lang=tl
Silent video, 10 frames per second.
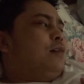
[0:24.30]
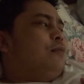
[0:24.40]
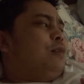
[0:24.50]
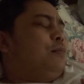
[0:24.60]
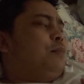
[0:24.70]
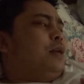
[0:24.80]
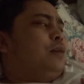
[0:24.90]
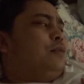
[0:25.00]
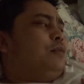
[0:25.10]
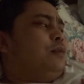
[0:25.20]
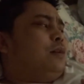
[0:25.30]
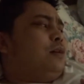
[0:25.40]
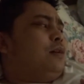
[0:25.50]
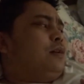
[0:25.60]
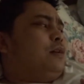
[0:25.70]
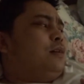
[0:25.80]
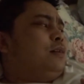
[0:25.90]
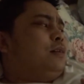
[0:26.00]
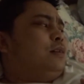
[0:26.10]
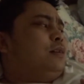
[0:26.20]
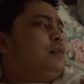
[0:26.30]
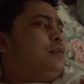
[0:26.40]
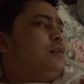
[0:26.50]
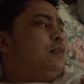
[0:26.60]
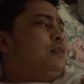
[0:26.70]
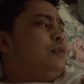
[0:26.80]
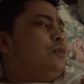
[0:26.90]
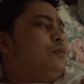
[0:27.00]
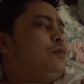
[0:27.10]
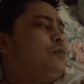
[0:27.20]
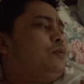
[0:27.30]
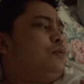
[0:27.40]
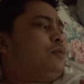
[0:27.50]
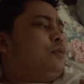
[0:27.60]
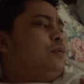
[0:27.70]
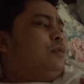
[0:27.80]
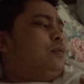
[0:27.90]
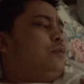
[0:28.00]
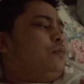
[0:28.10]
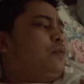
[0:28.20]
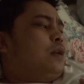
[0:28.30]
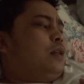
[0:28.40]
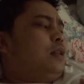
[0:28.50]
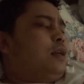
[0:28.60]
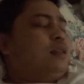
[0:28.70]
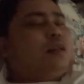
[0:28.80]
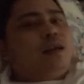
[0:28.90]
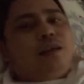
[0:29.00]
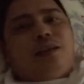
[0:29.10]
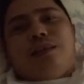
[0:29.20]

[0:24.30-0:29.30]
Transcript: Ang huling vlog ko uh, nung Friday yata.